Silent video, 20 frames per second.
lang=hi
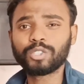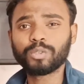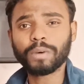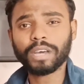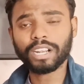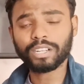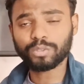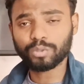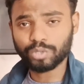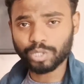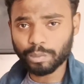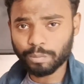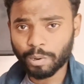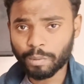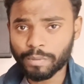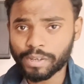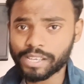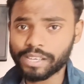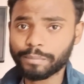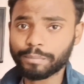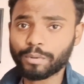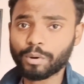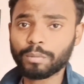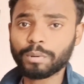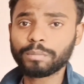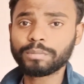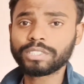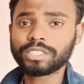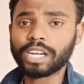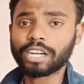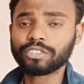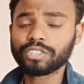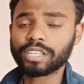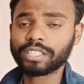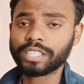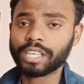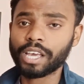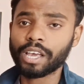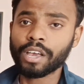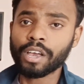आ गई दोबारा दूसरी प्रॉब्लम स्टार्ट हो
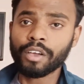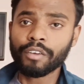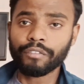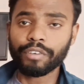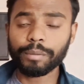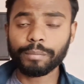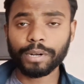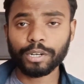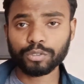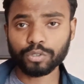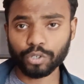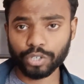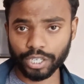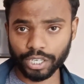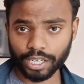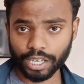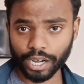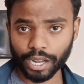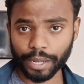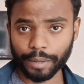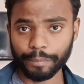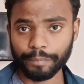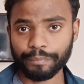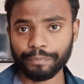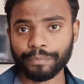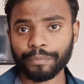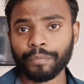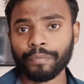जाती है फिर मैंने उसको ठीक कराया